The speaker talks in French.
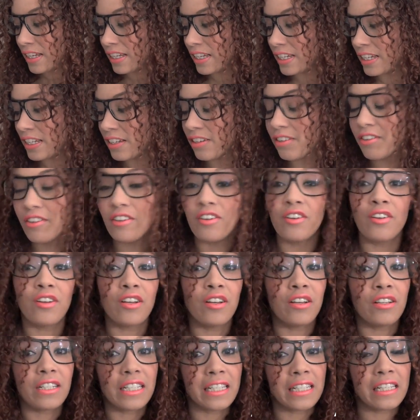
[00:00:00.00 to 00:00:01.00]
et
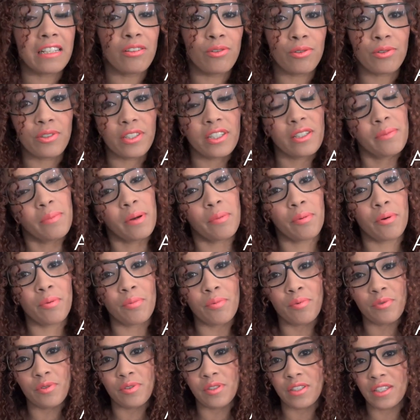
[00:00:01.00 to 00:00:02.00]
le site m'a
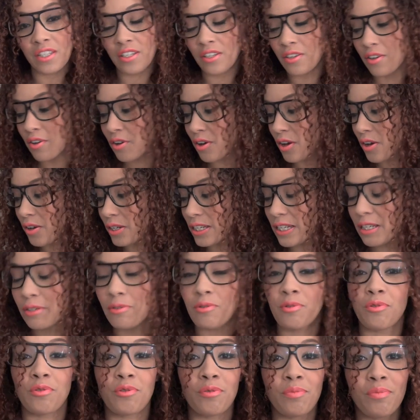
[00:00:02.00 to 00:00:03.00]
proposé
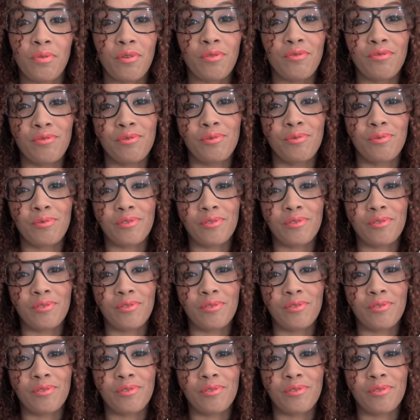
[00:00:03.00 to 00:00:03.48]
quelque chose pour vous.